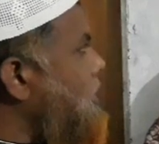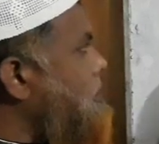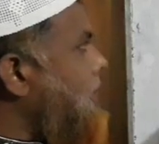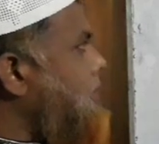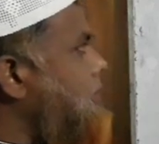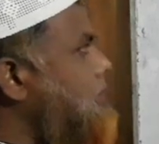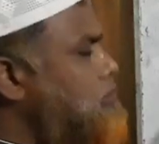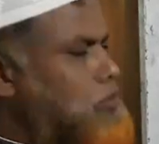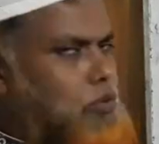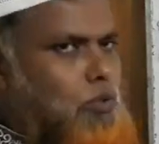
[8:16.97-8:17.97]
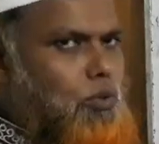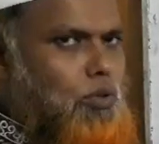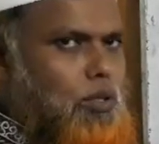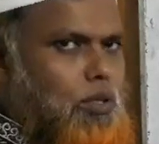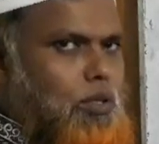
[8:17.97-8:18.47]
হয় বাকি ইনপুটগুলো
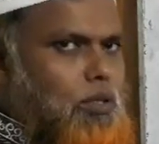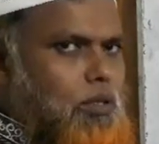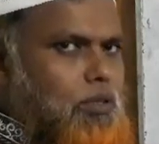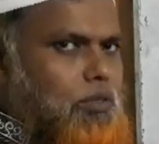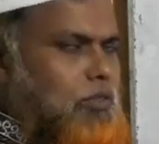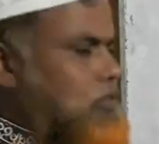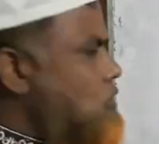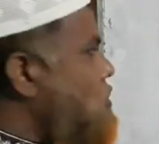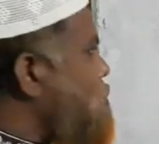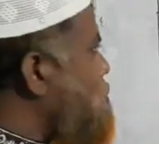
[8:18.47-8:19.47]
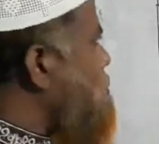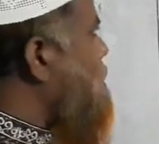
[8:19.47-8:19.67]
শূন্য